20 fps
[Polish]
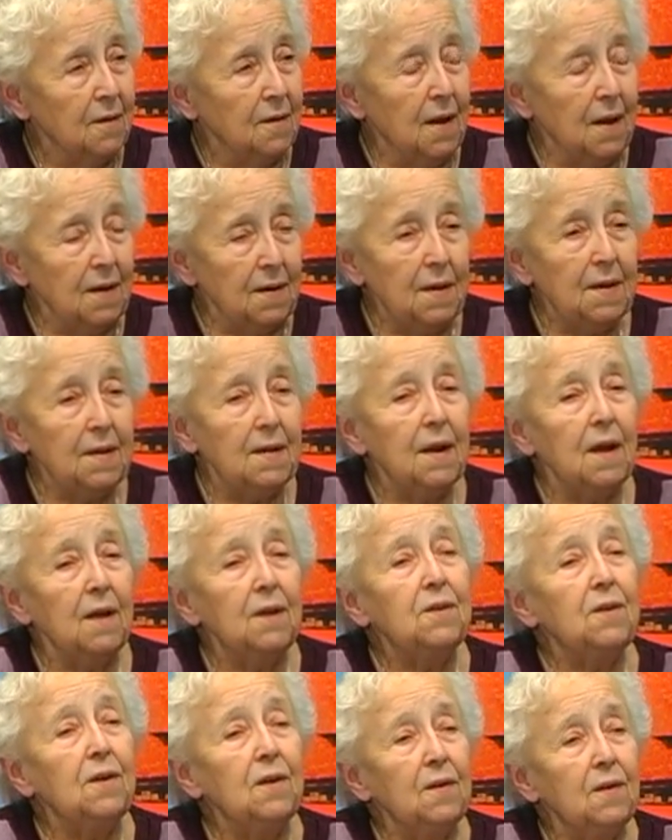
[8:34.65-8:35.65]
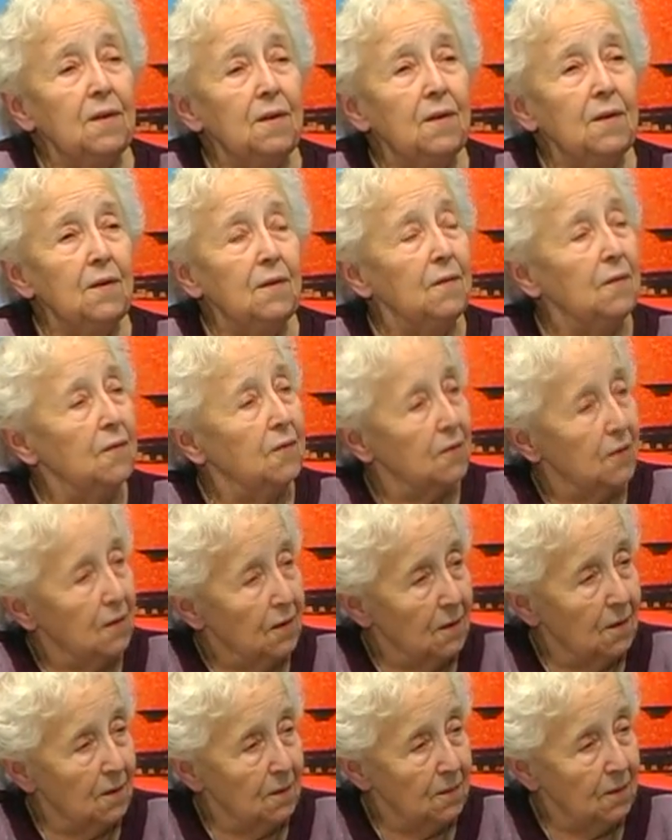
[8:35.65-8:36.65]
na tej trasie i w
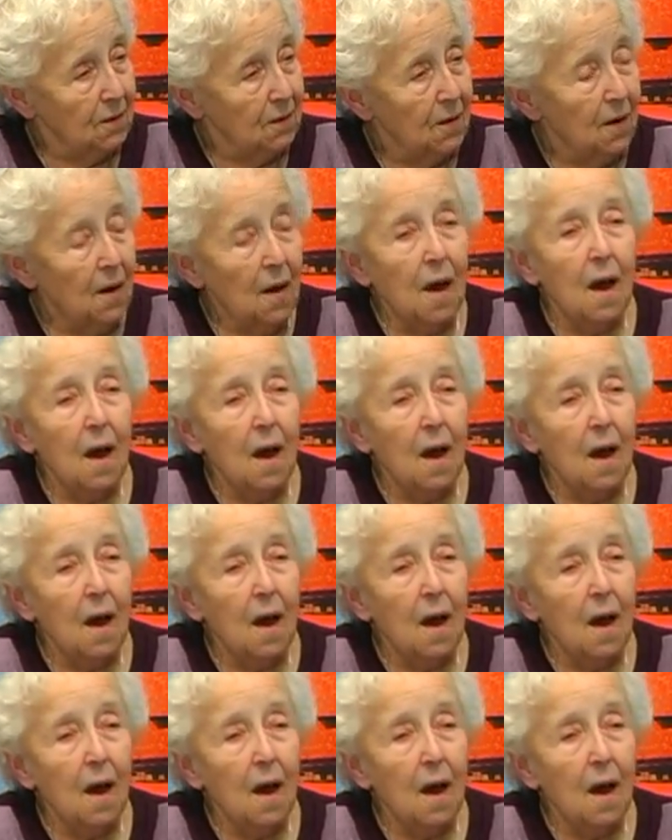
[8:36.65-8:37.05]
Strzegomiu.